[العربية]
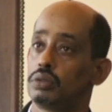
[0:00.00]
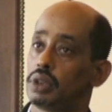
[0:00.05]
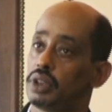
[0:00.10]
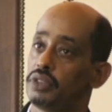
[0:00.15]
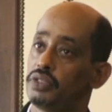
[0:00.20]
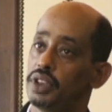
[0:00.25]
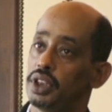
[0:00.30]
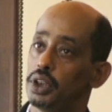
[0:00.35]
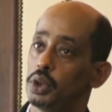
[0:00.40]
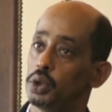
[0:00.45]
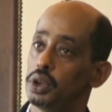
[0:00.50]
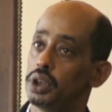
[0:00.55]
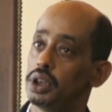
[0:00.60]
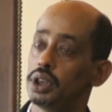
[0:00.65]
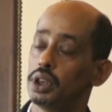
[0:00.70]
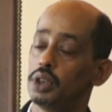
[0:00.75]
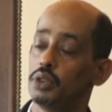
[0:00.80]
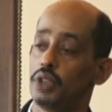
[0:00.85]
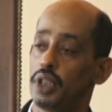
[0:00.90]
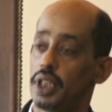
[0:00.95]

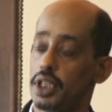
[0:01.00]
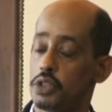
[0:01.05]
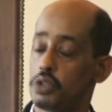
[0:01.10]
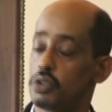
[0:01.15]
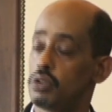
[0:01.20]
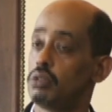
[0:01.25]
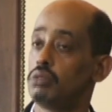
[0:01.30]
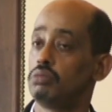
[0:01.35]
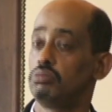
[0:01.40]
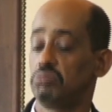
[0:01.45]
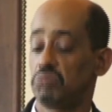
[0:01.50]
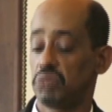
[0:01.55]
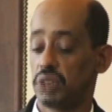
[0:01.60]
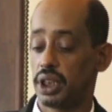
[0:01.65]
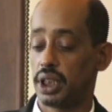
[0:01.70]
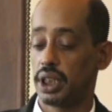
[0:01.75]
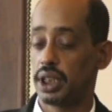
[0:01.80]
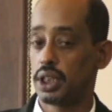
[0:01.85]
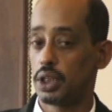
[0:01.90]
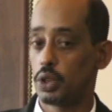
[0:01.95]
شخصيات عديدة من
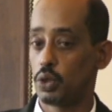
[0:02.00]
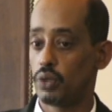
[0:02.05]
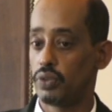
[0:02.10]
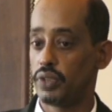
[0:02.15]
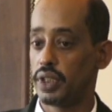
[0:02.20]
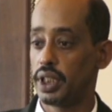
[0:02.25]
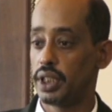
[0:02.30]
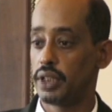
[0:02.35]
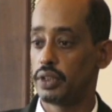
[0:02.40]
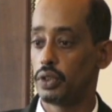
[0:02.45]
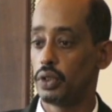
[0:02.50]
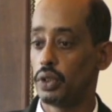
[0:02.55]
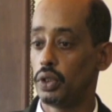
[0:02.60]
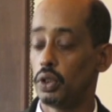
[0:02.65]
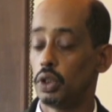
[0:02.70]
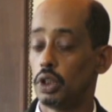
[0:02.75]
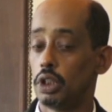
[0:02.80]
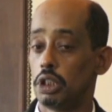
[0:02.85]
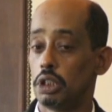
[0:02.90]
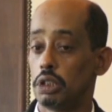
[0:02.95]
بينها العائلة
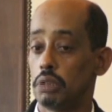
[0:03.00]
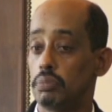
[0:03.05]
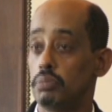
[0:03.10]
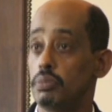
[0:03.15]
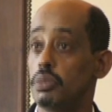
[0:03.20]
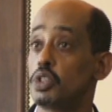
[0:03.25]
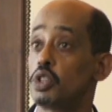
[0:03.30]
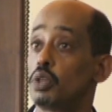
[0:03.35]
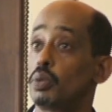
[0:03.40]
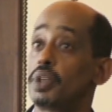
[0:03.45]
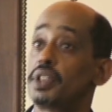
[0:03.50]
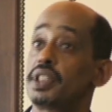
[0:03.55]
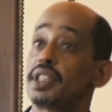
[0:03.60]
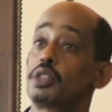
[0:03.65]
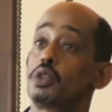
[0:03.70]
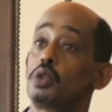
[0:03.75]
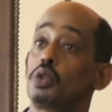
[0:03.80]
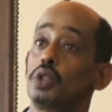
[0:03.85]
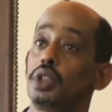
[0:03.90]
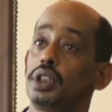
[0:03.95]
الفندقية الكبيرة
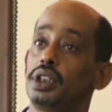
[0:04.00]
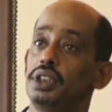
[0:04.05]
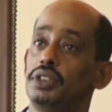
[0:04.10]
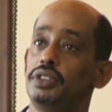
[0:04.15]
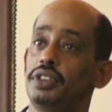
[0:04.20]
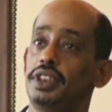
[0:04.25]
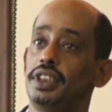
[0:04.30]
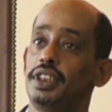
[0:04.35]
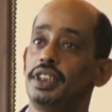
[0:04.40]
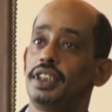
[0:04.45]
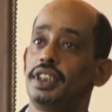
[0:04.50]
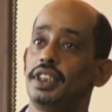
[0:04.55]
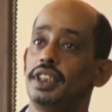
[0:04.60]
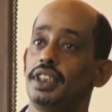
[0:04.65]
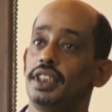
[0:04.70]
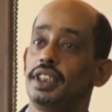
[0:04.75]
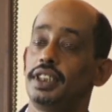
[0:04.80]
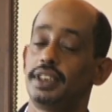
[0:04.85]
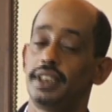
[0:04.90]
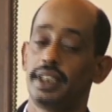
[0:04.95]
والرئيس الغرفة
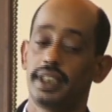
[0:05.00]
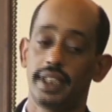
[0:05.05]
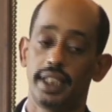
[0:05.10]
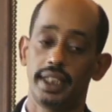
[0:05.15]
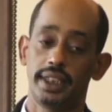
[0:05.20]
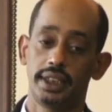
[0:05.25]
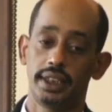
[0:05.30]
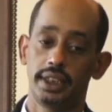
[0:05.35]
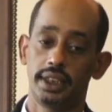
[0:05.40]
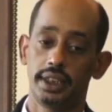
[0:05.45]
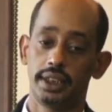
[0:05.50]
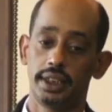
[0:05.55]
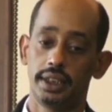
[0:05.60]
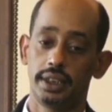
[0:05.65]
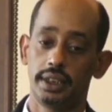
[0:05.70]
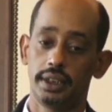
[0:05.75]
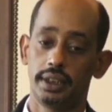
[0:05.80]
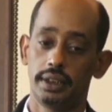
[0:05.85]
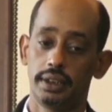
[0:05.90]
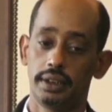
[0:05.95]
التجارة
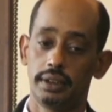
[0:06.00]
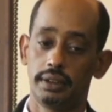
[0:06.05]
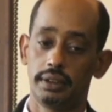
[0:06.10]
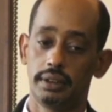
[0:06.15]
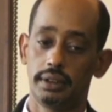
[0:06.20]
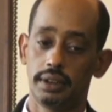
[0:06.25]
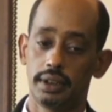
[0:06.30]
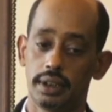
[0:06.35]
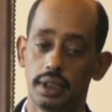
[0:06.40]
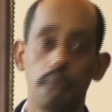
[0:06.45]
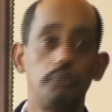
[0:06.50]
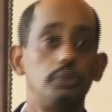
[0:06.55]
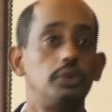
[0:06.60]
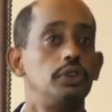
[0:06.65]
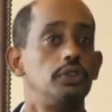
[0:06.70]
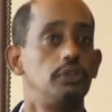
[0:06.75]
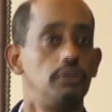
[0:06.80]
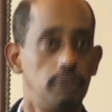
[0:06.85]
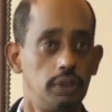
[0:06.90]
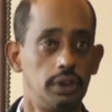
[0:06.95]
وأمين العام وزارة
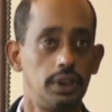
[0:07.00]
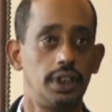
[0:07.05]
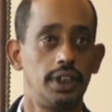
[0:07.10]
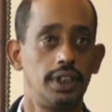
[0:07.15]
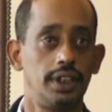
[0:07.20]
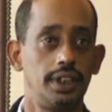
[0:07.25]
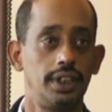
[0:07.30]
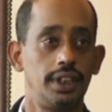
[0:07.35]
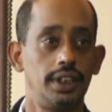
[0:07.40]
التجارة